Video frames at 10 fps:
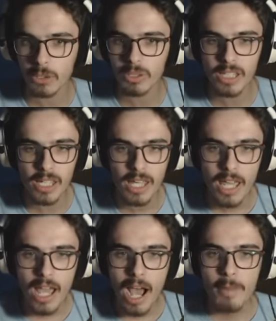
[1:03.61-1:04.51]
Quindi,
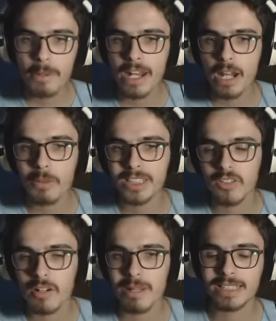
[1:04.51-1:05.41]
a mio parere, questa
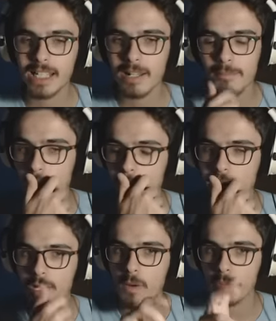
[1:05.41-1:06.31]
dovrebbe essere più o
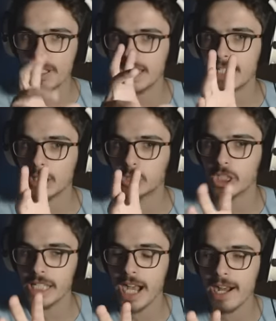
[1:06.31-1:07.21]
meno l'idea
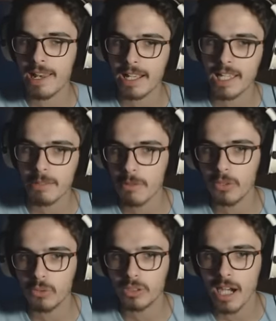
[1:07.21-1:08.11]
geniale che mi è
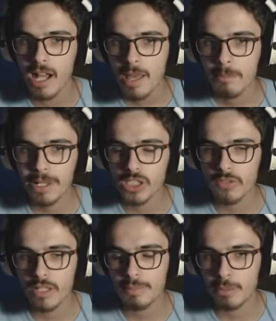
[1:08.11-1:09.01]
venuta per
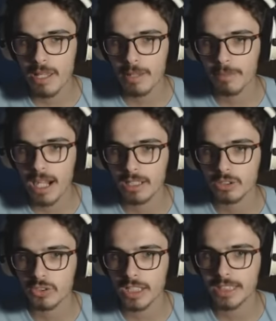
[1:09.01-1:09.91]
risolvere il problema
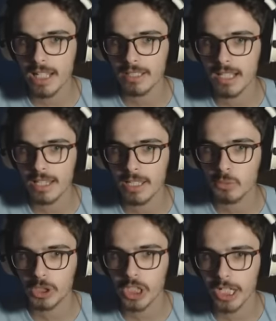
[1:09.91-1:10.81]
sostanziale delle
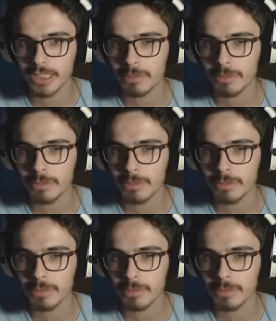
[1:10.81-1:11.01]
due chest.